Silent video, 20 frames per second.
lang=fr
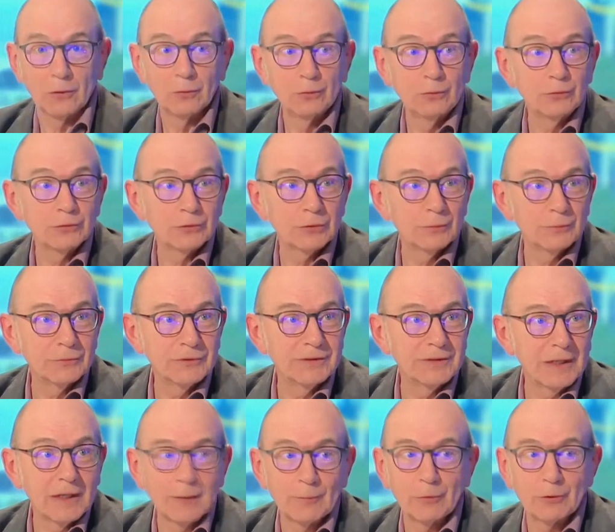Alors nous nous sommes
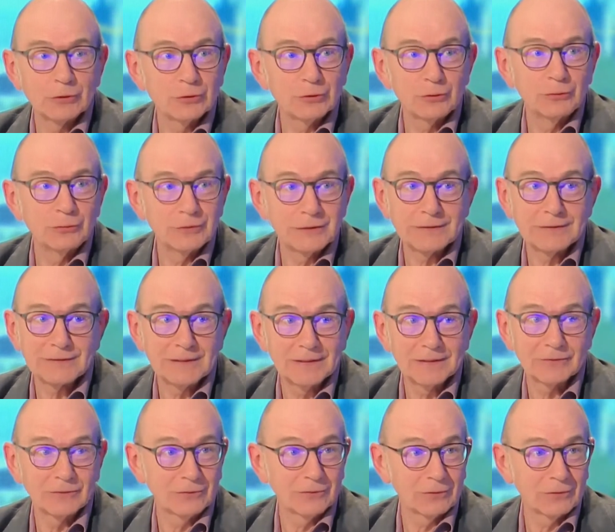dit à l'approche du G7
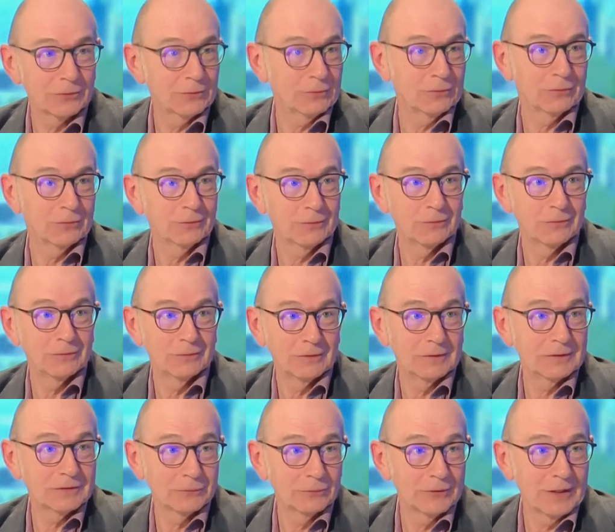euh,
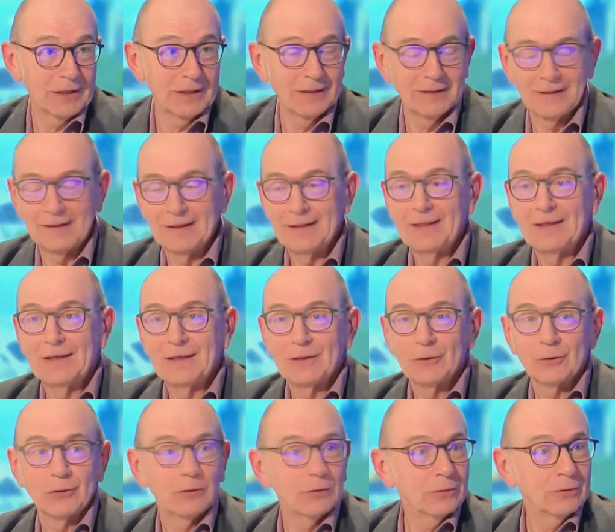national
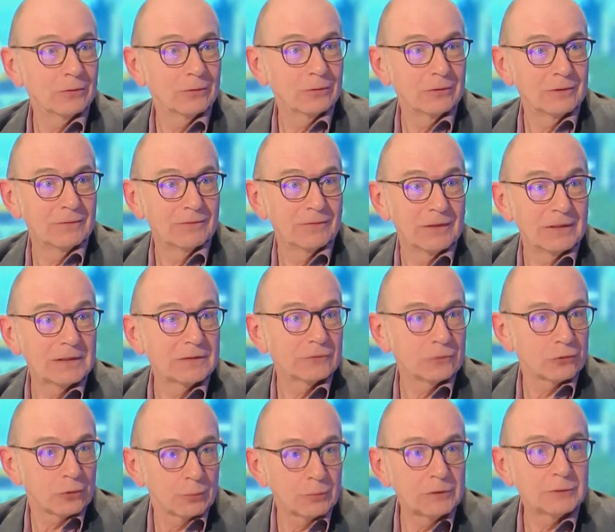qu'il fallait que les
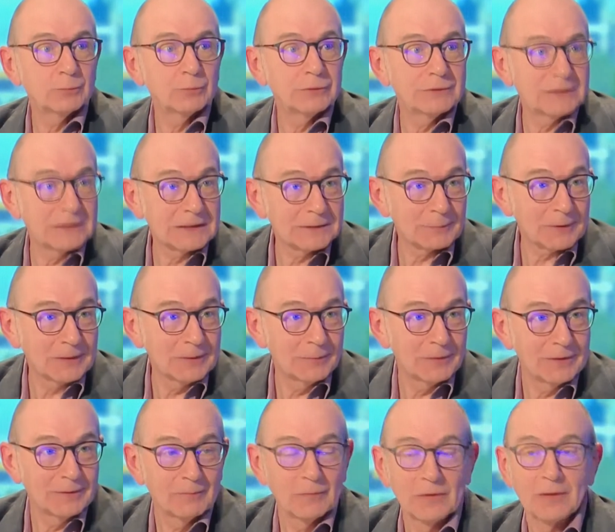entreprises puissent
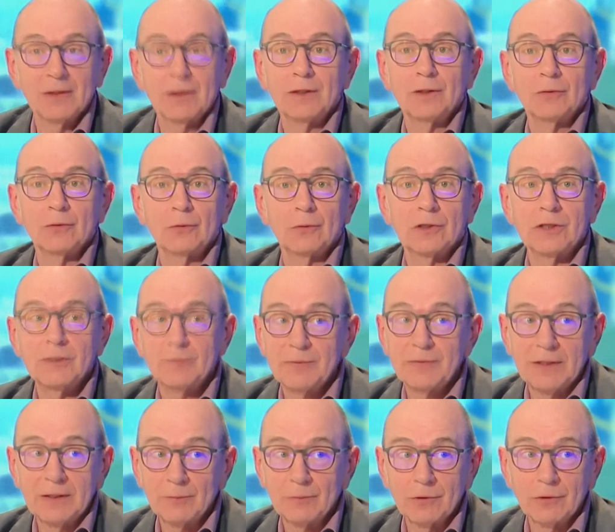s'exprimer. Donc les
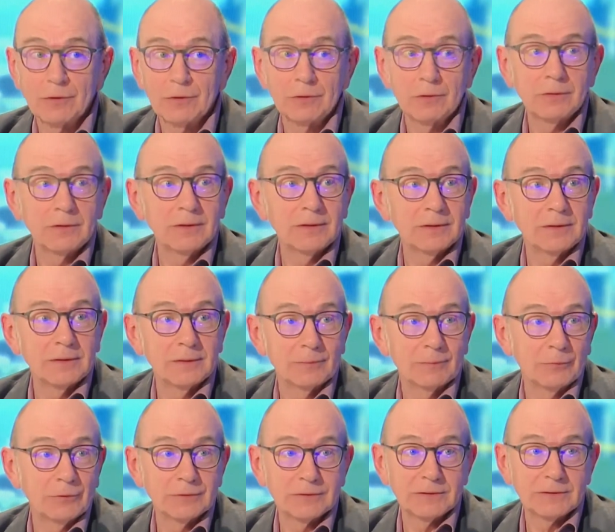PME, les
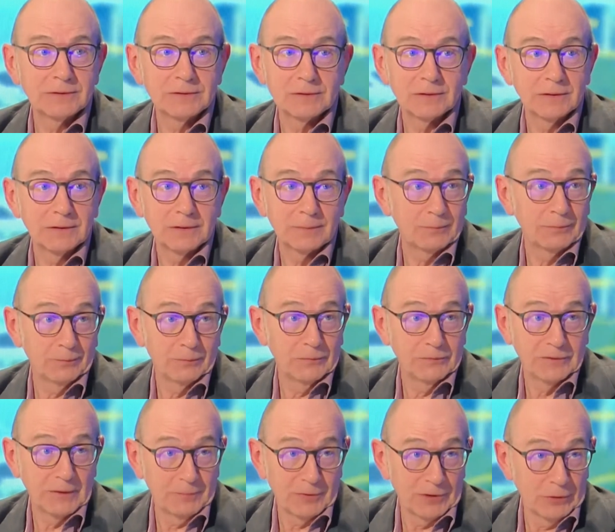petites et
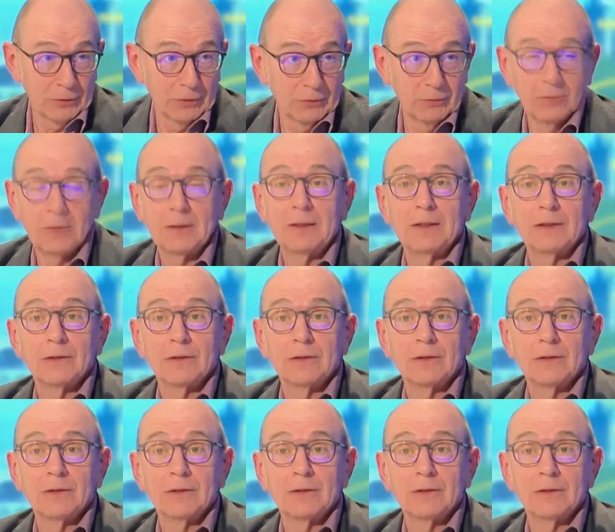TPE